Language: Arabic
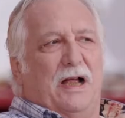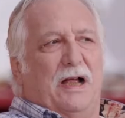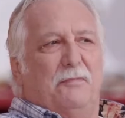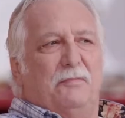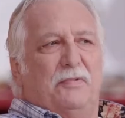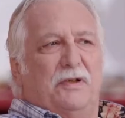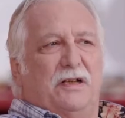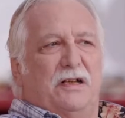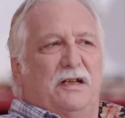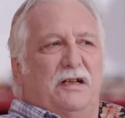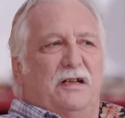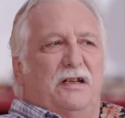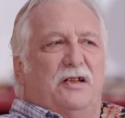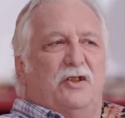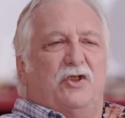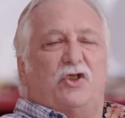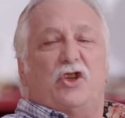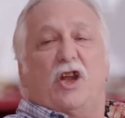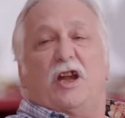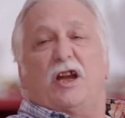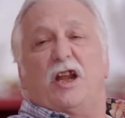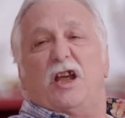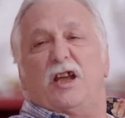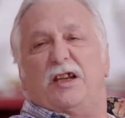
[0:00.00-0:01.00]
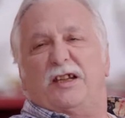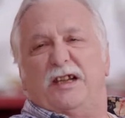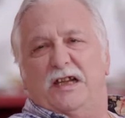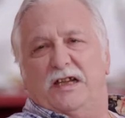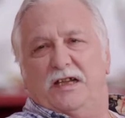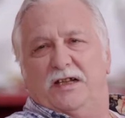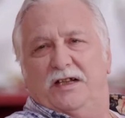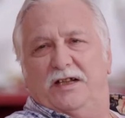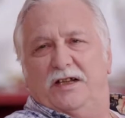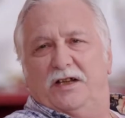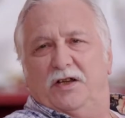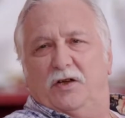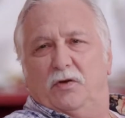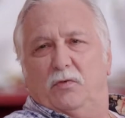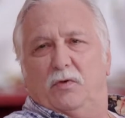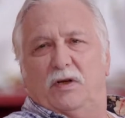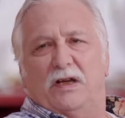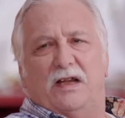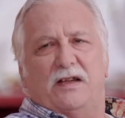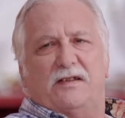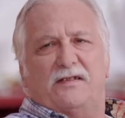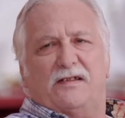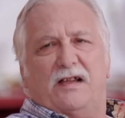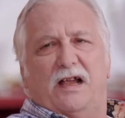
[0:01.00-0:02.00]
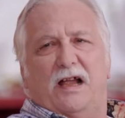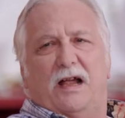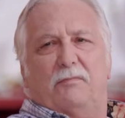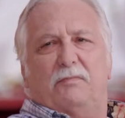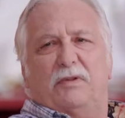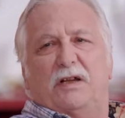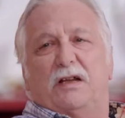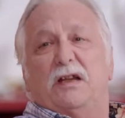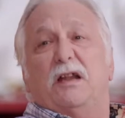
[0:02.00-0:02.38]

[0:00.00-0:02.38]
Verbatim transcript: عبر الشراكه وليس عبر